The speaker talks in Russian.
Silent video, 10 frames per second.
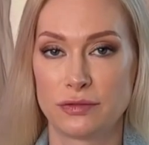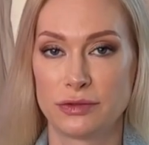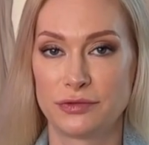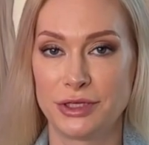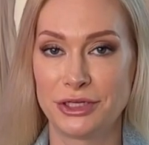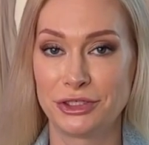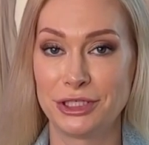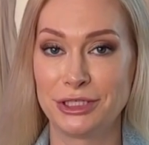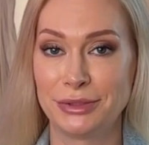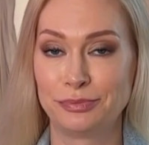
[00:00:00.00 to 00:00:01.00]
в своей
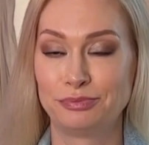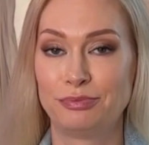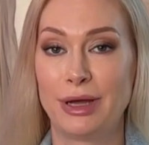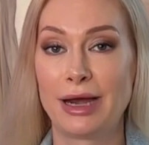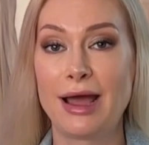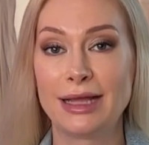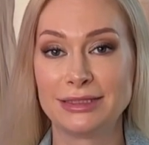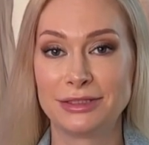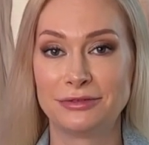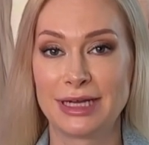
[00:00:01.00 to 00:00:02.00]
жизни пора
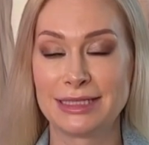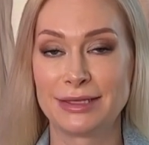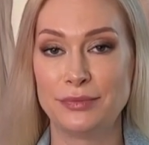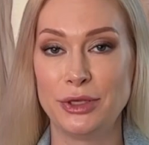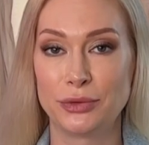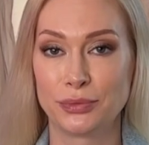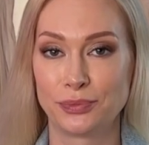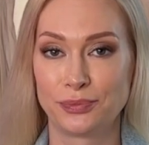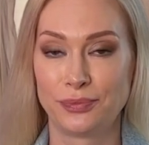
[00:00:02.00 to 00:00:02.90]
открываться миру.